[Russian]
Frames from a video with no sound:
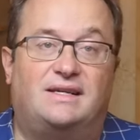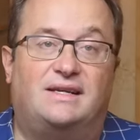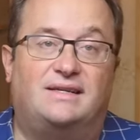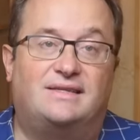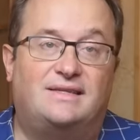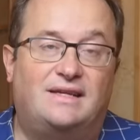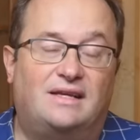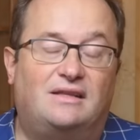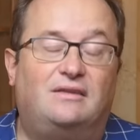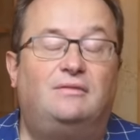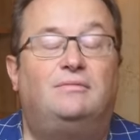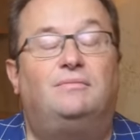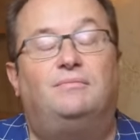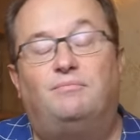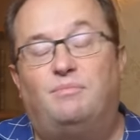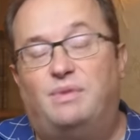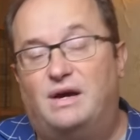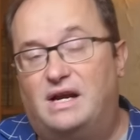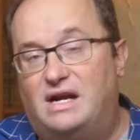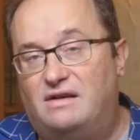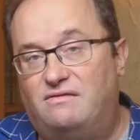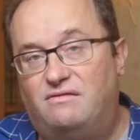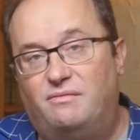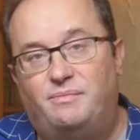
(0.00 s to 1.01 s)
назад,
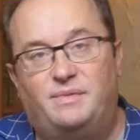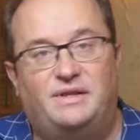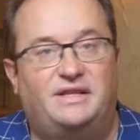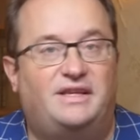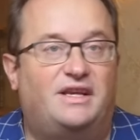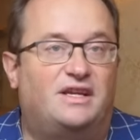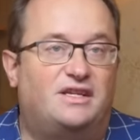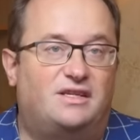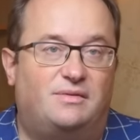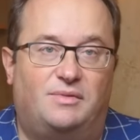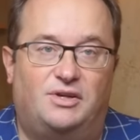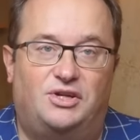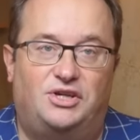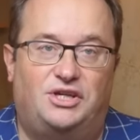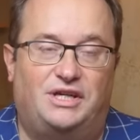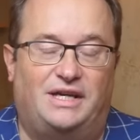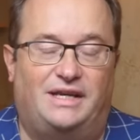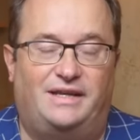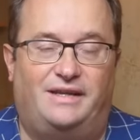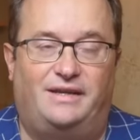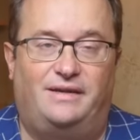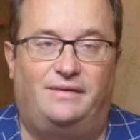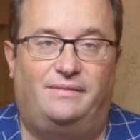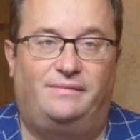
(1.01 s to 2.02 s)
пора выполнять
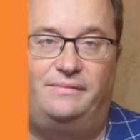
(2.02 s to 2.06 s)
обещания.